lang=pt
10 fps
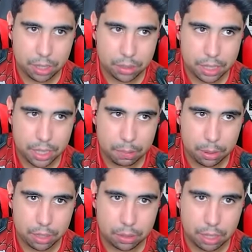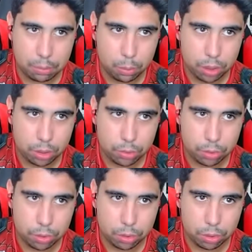Então isso daqui pode ajudar muito no
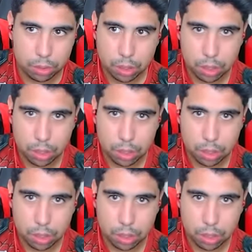futuro.